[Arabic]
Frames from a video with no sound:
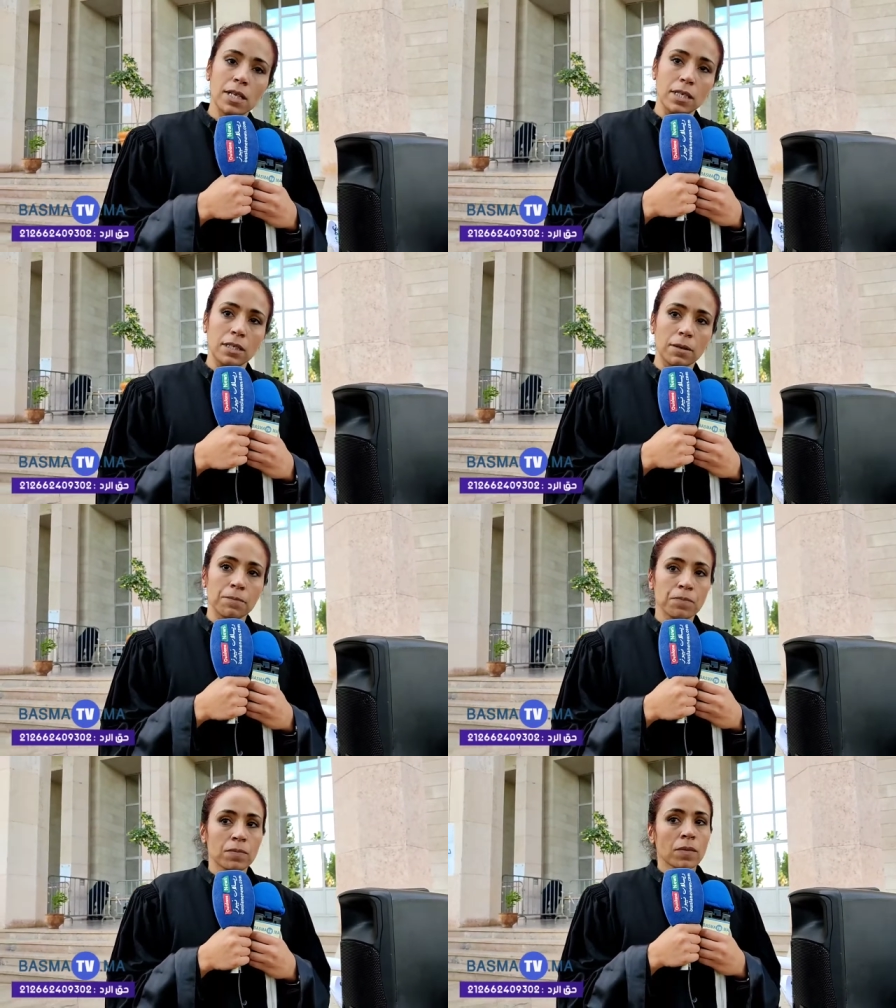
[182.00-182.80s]
اللي علينا
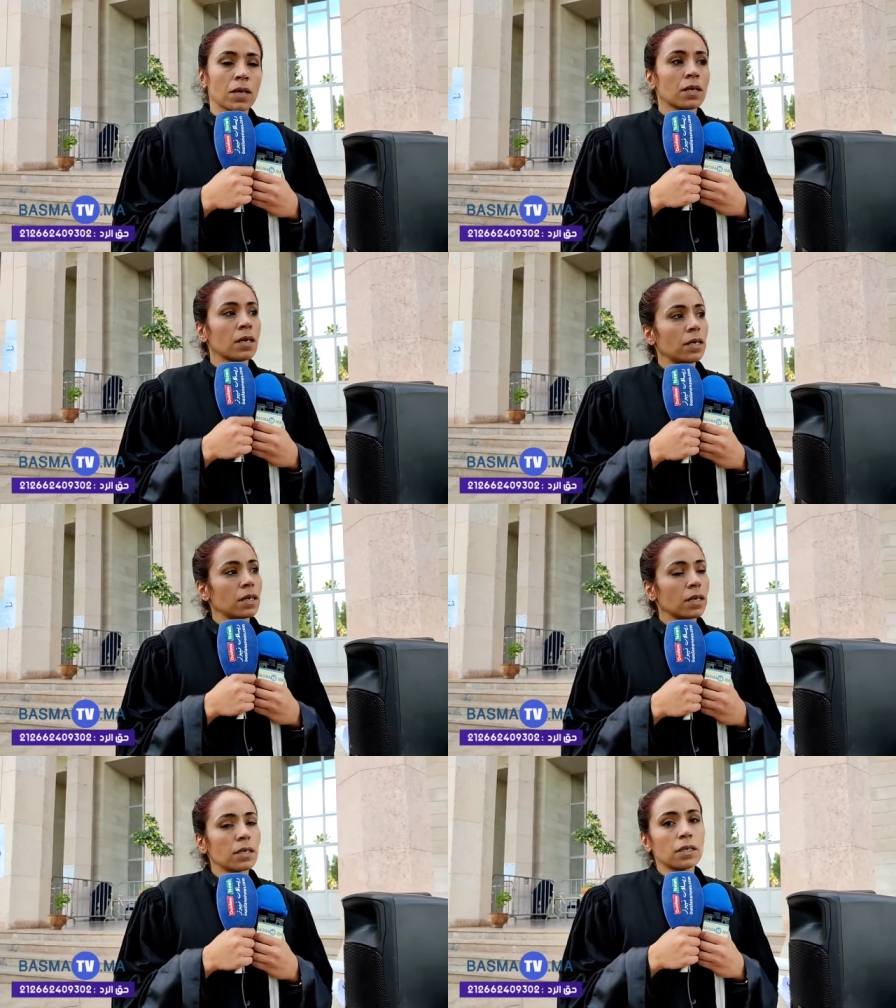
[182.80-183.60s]

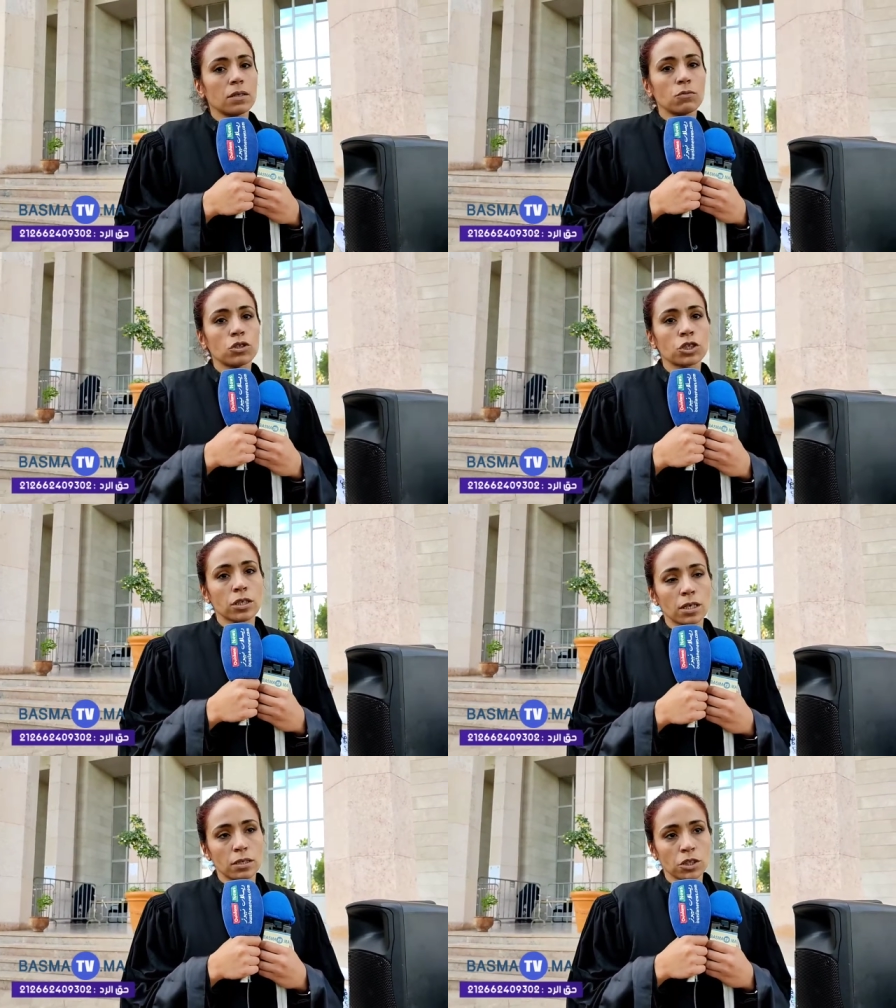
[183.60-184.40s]
كن كنوجه
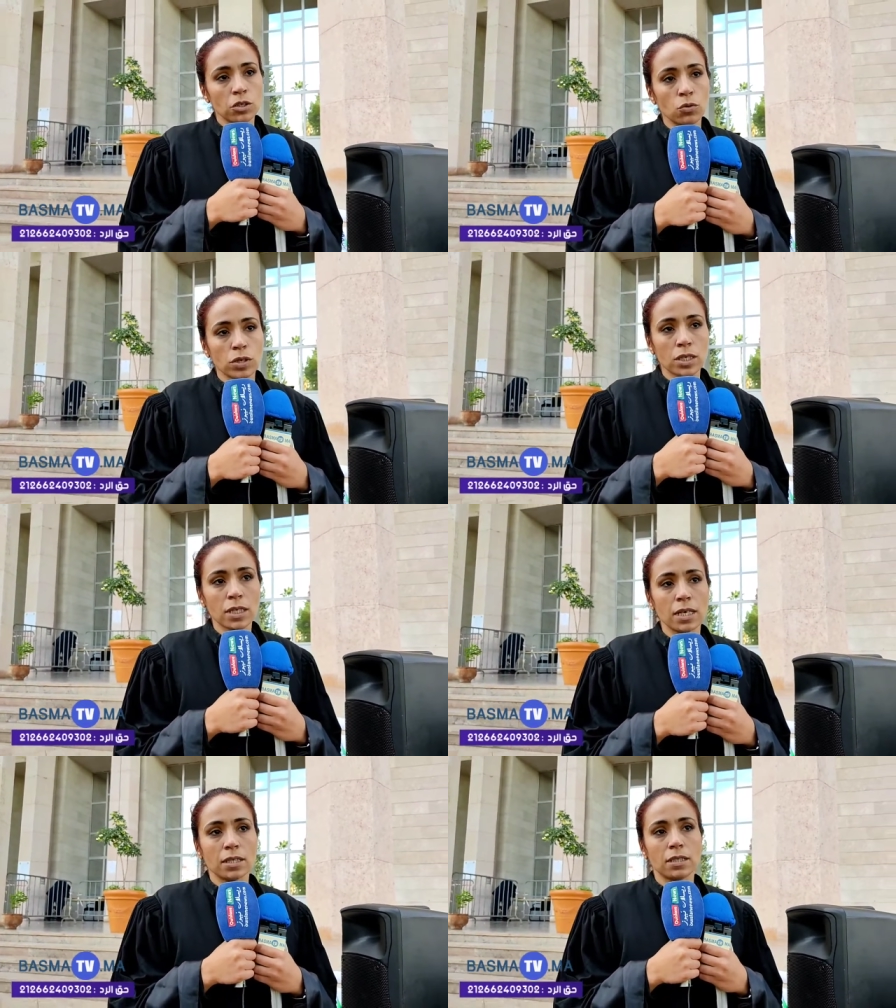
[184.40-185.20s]
كنجددوا
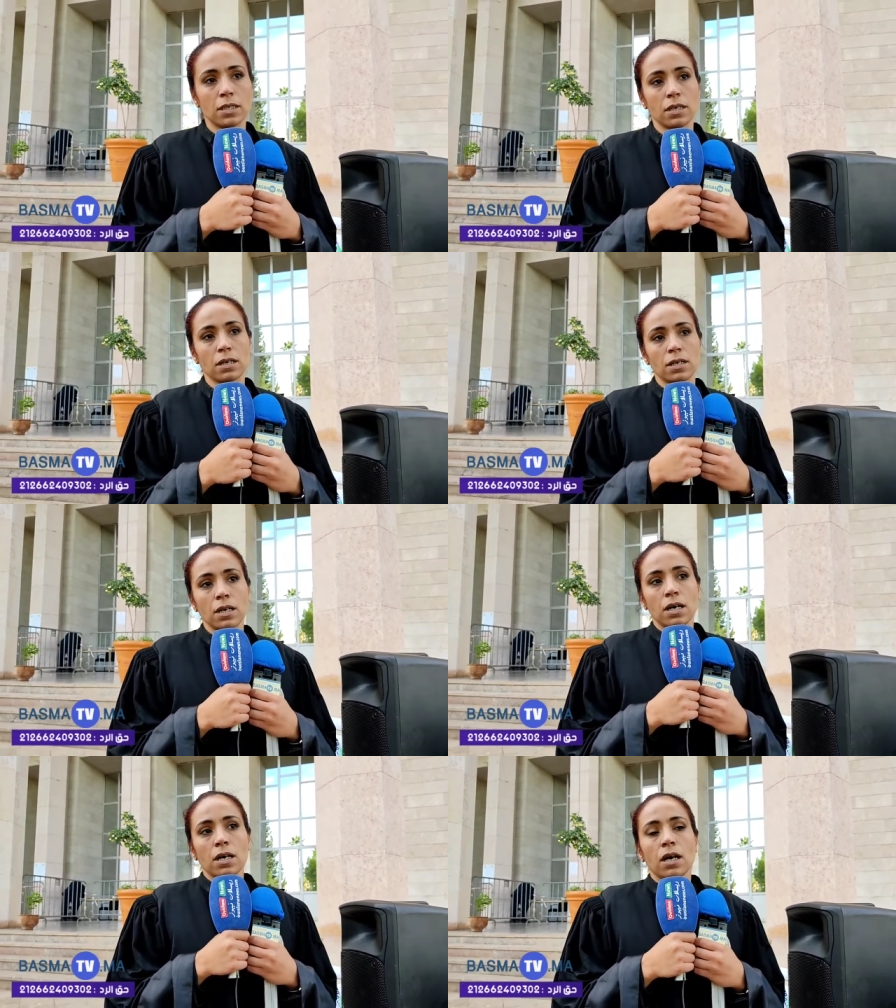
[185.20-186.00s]
الرساله ديالنا
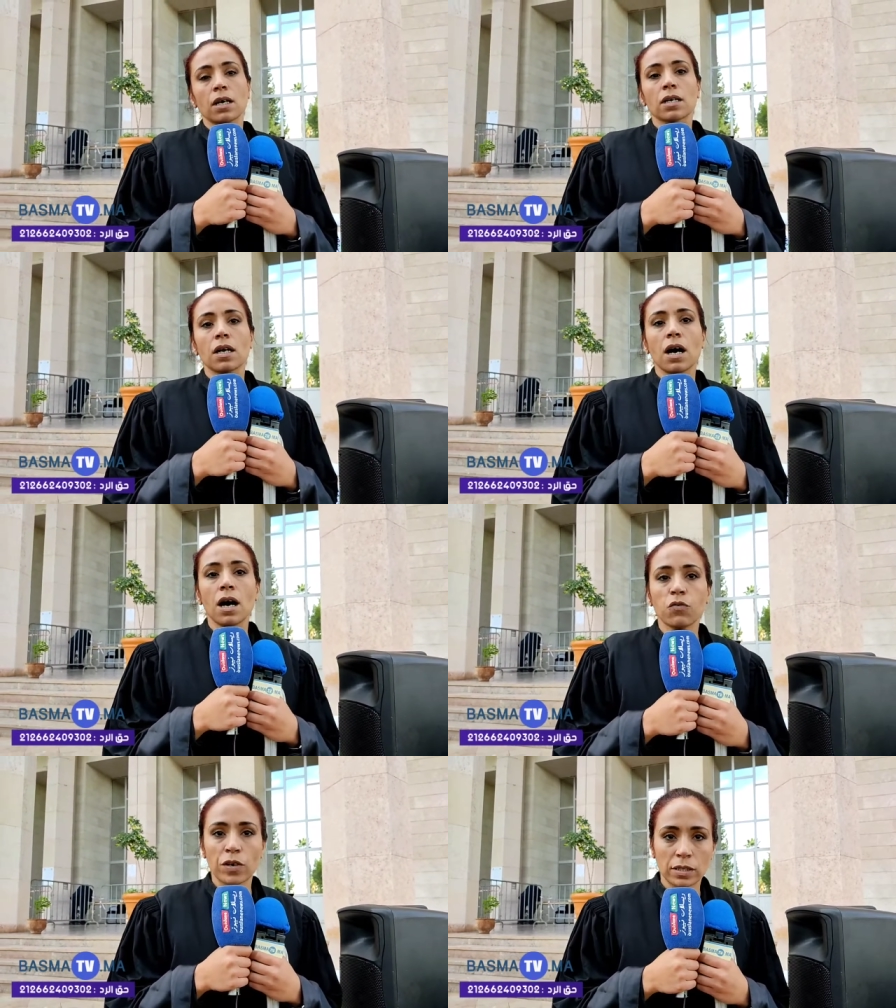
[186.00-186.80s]

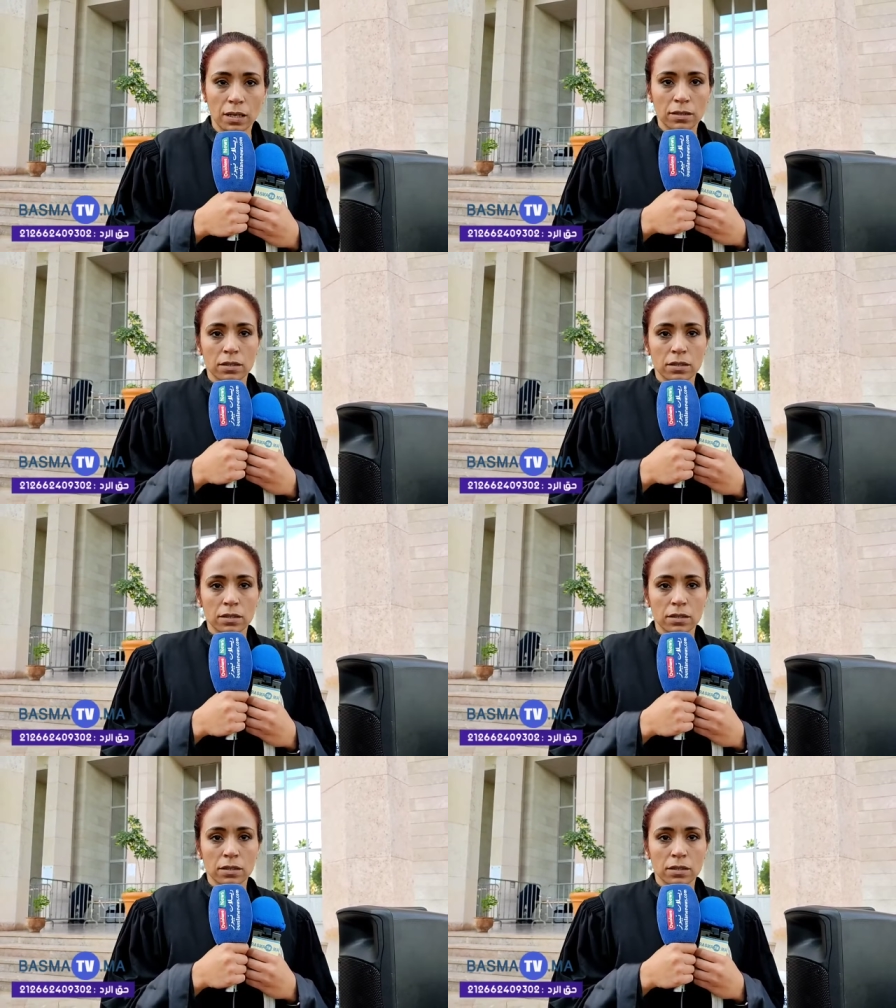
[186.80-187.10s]
الرافضه